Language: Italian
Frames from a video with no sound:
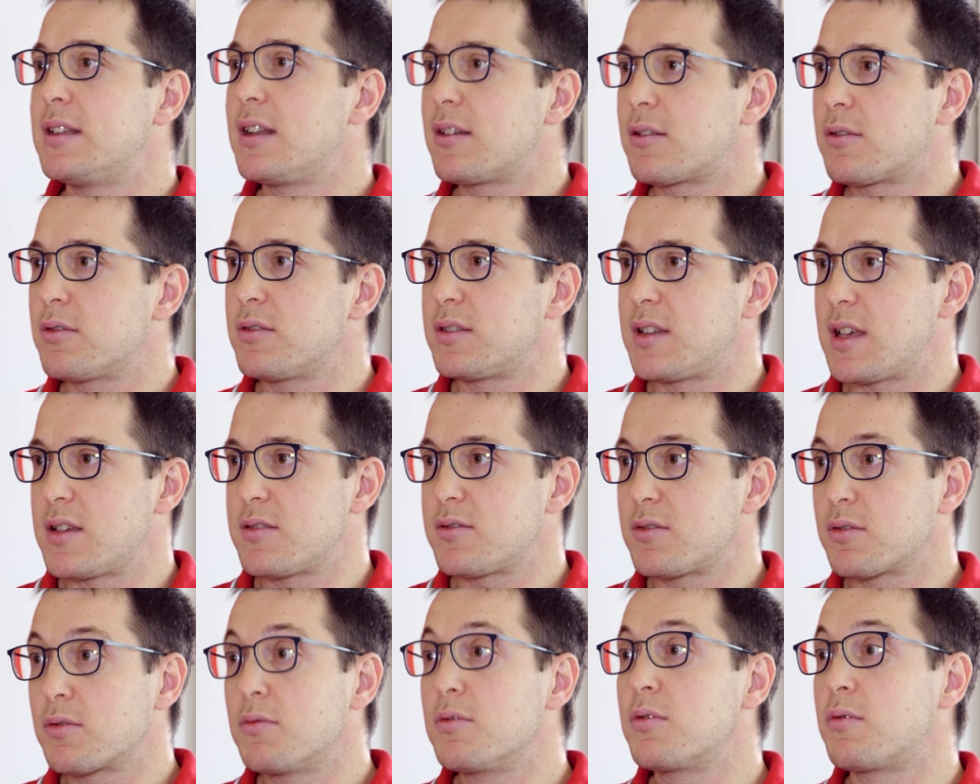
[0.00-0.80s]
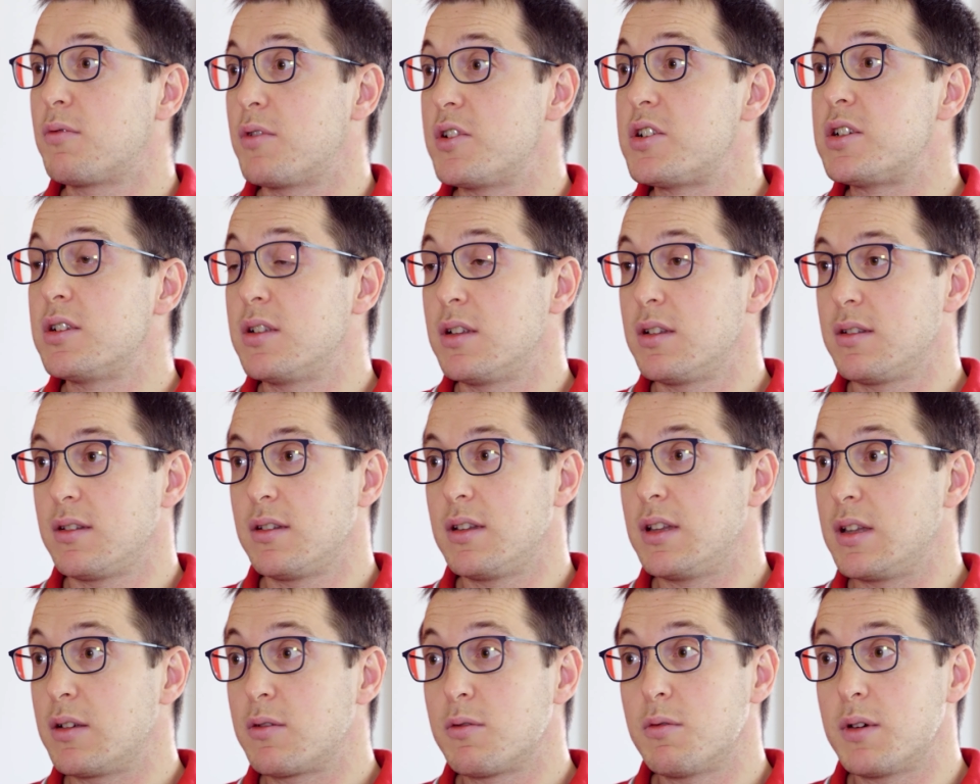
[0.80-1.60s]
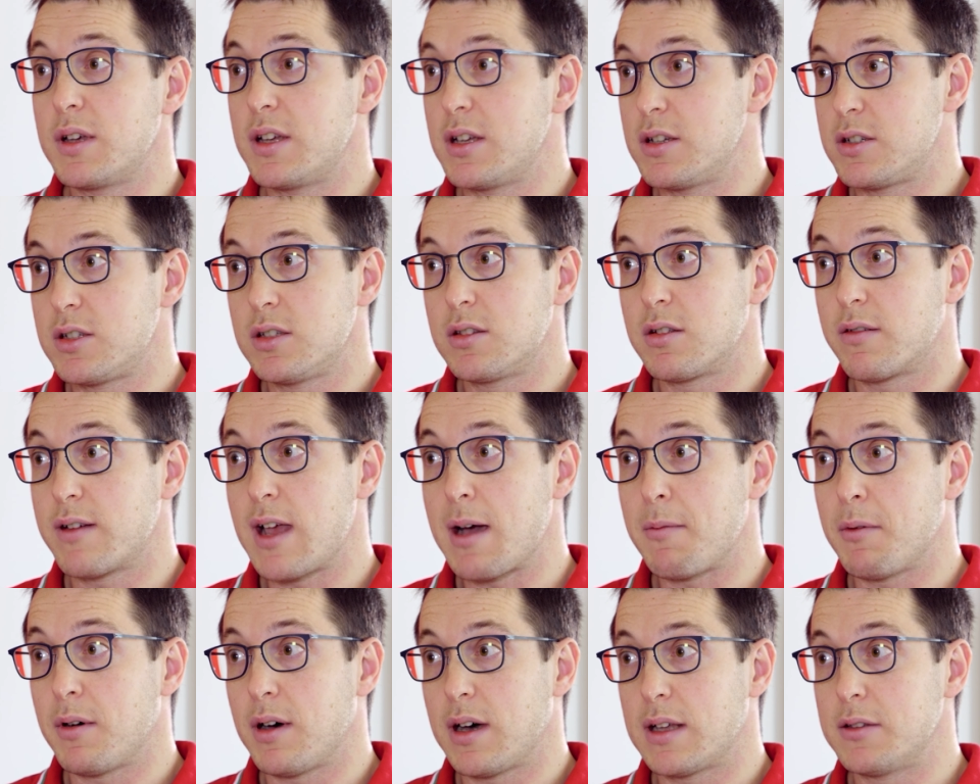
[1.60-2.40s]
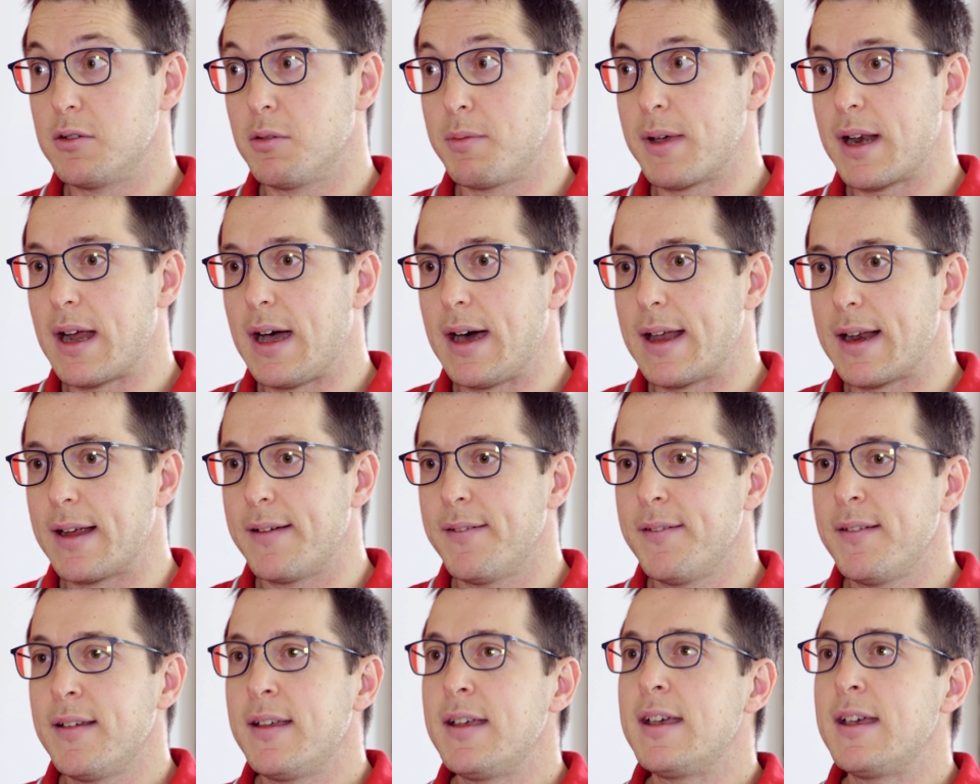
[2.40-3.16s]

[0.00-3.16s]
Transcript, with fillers: del contesto cui ci, in cui ci troviamo ad operare.